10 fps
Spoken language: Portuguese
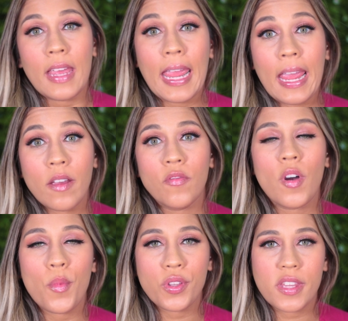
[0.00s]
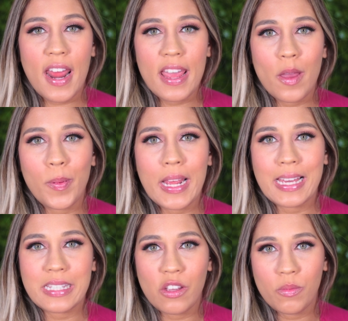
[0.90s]
E vou mostrar aí a
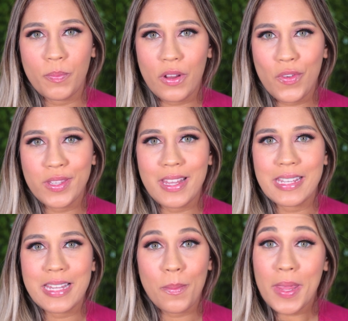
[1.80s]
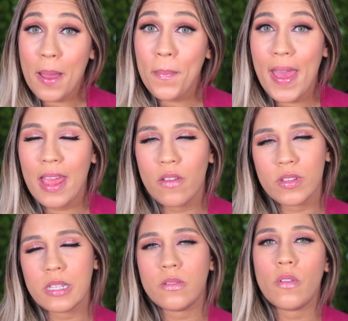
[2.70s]
aplicação pra vocês na minha pele,
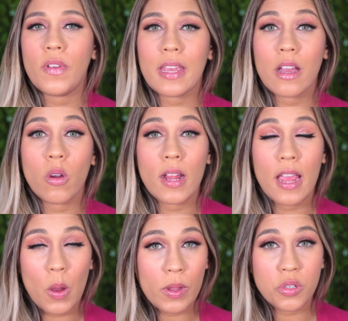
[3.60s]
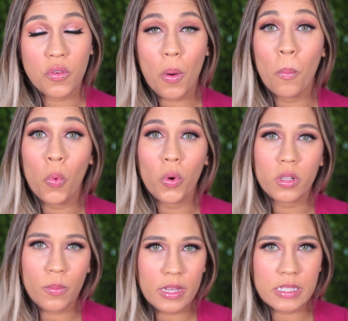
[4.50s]
vocês vão ver que a cor realmente ficou
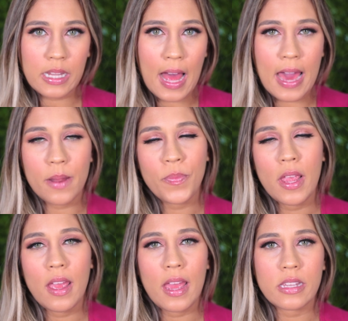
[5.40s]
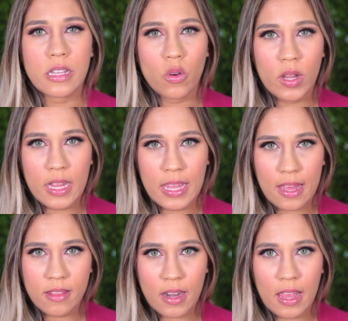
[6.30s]
muito mais clara. Essa cor aqui
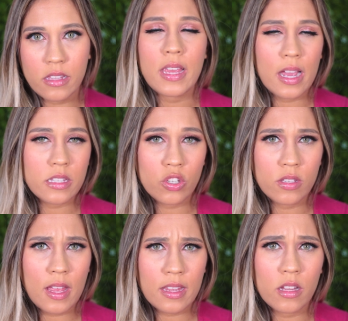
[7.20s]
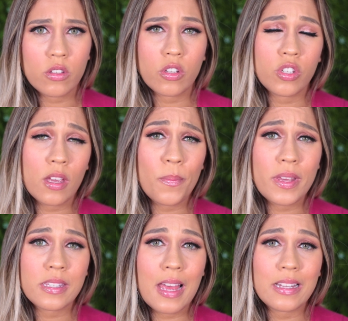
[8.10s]
é a 3, e antes daquilo só tinha
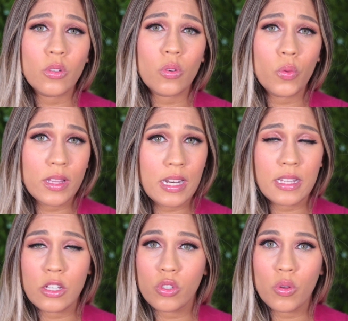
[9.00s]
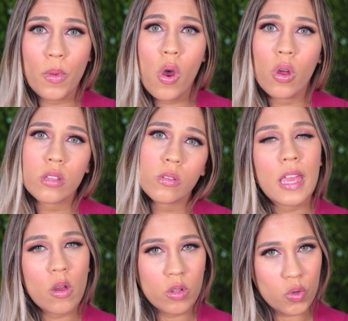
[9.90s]
passado o hidratante no meu rosto,
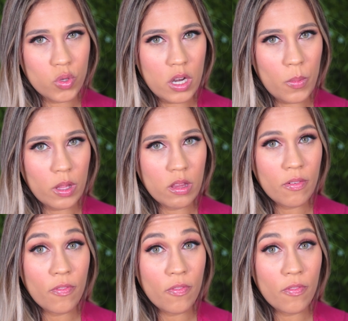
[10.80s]
que é o que eu geralmente